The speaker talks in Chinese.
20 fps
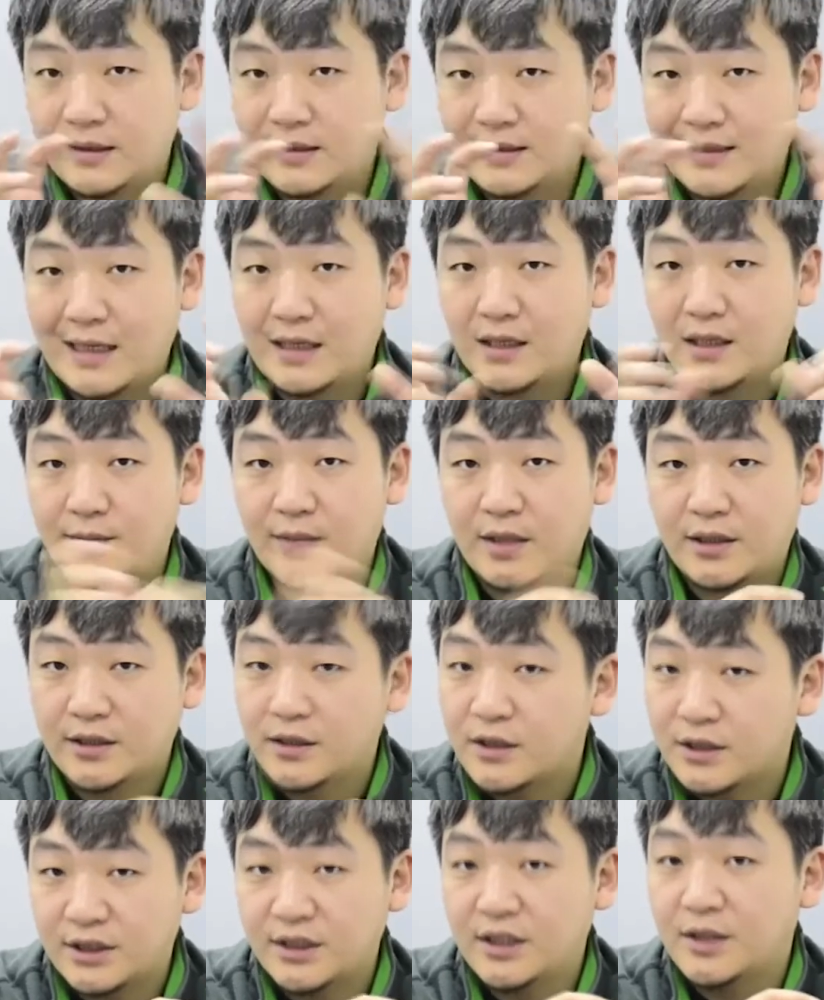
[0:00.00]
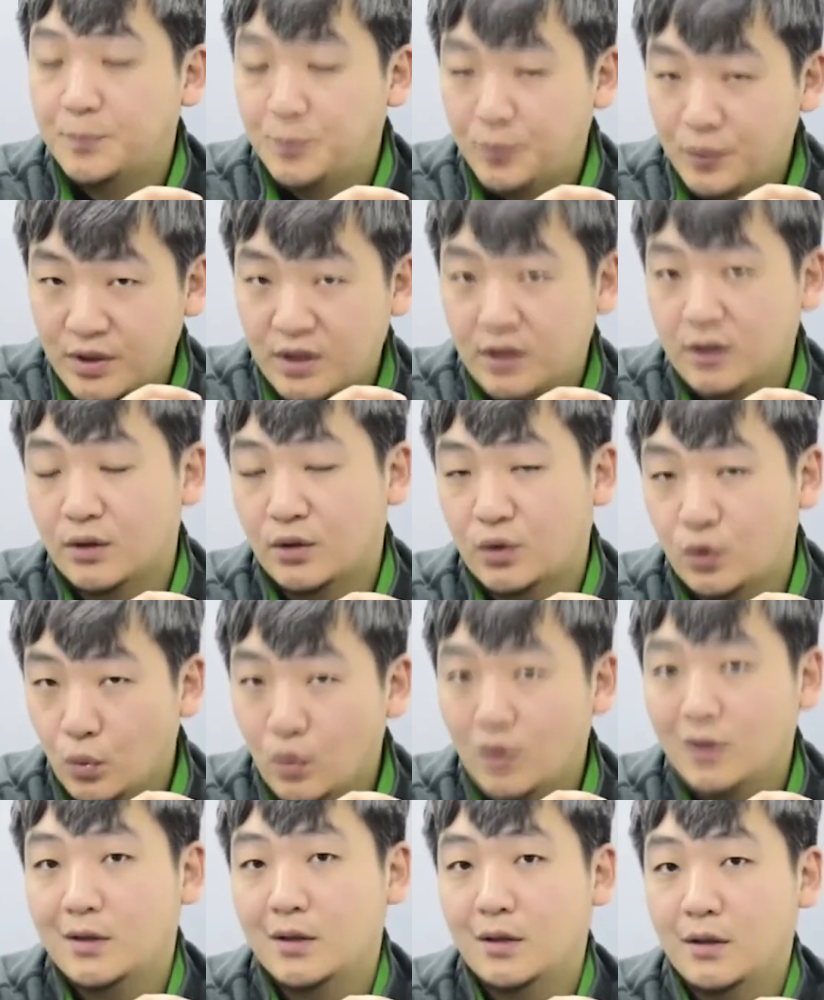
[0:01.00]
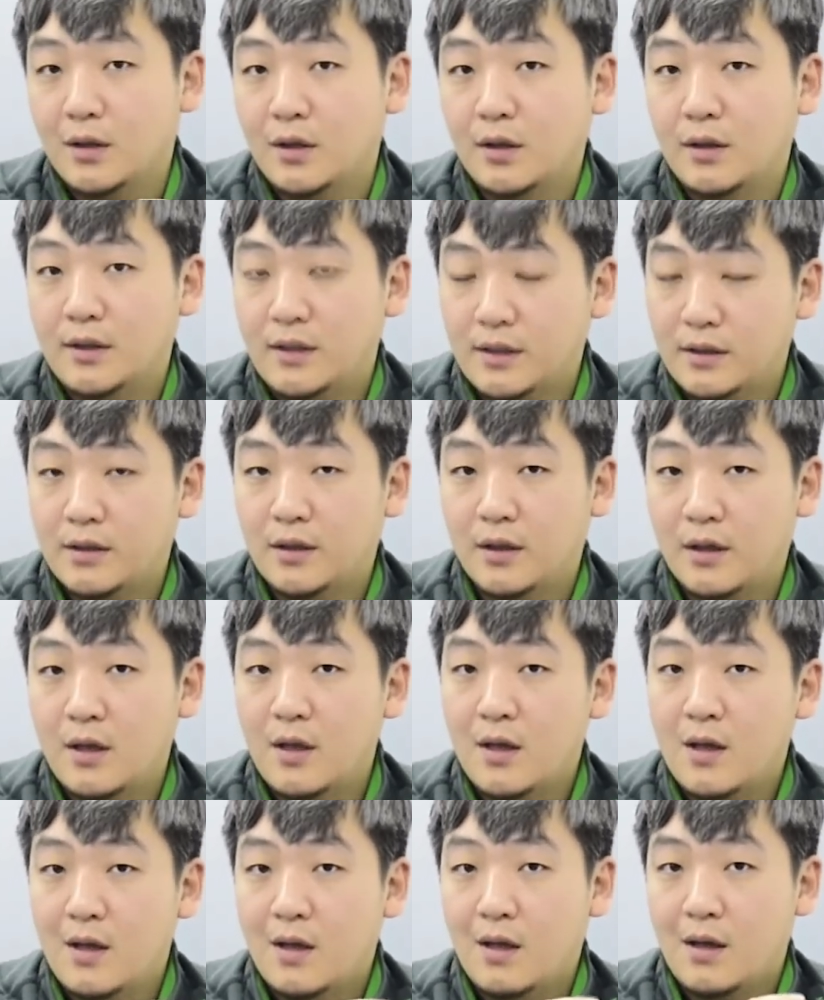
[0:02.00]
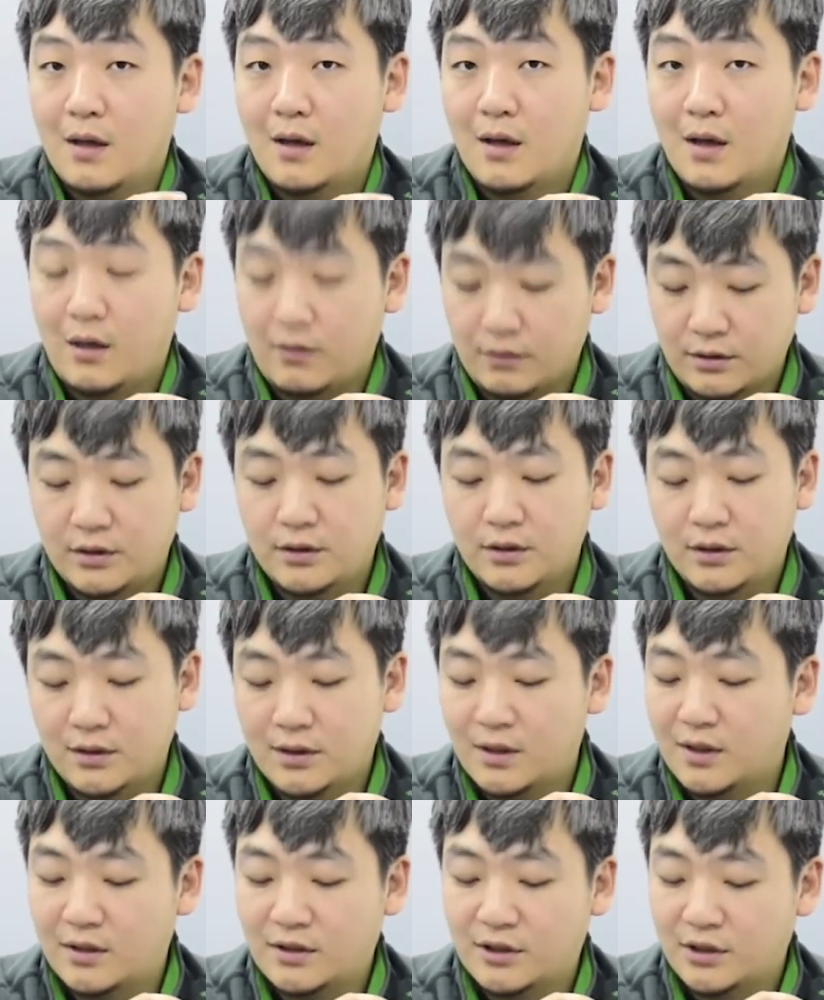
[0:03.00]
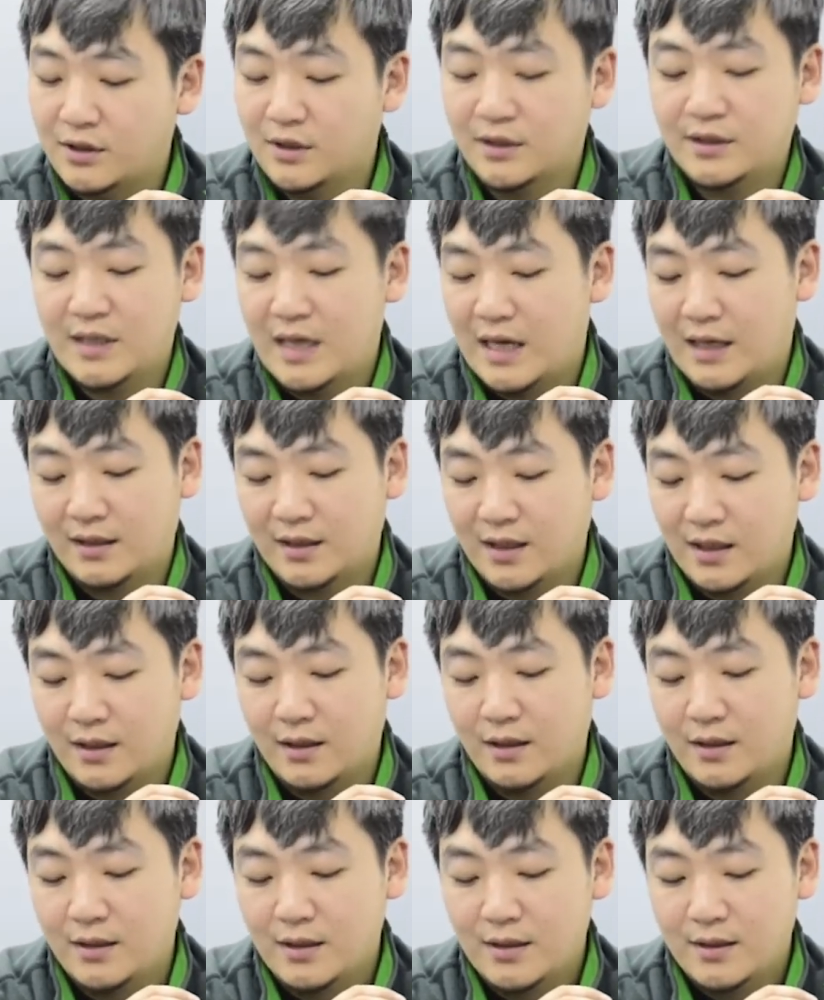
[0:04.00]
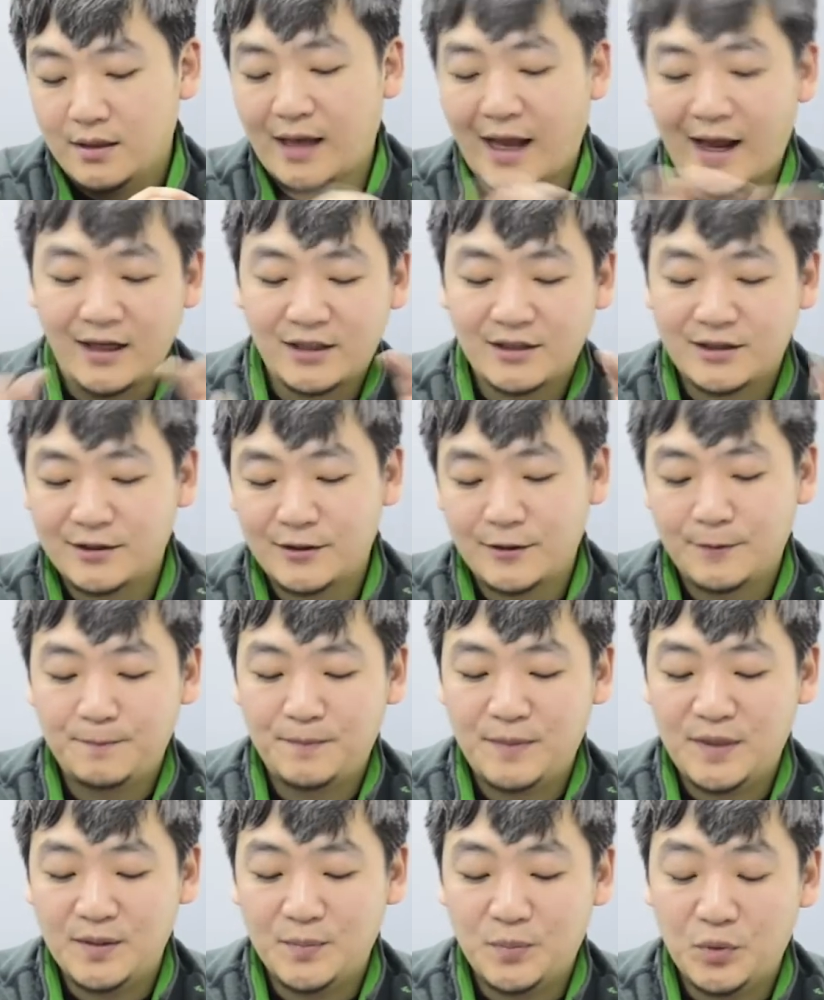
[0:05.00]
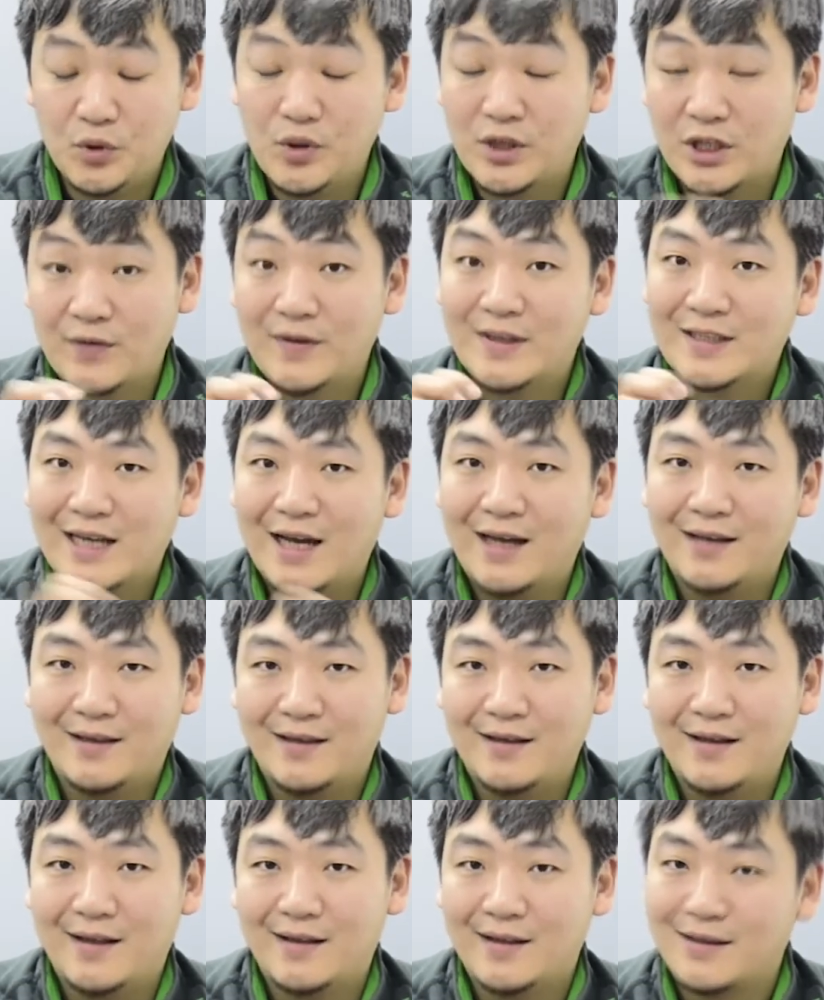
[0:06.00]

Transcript: 个价格里面，真的是一个不可多得的一个好车。那只可惜啊，它还是比博越稍微差一点点。